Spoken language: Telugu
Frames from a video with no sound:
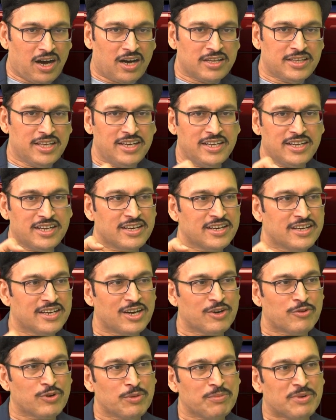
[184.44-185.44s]
అదే
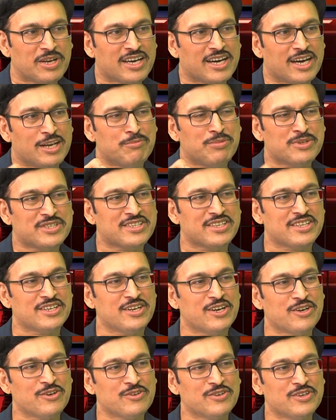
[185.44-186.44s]
రకంగా కూడా మనకు కనిపిస్తుంది
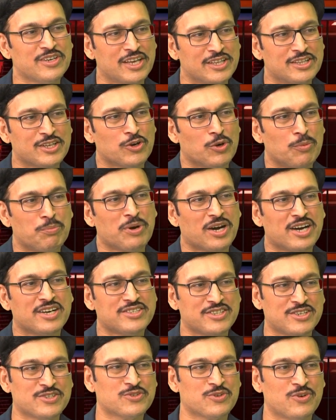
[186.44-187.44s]
అన్నట్టు ఎంత గొప్పగా
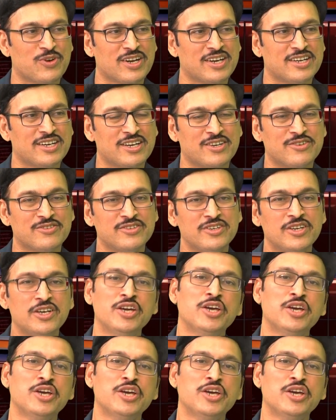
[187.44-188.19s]
చేసుకోవాలన్నట్టు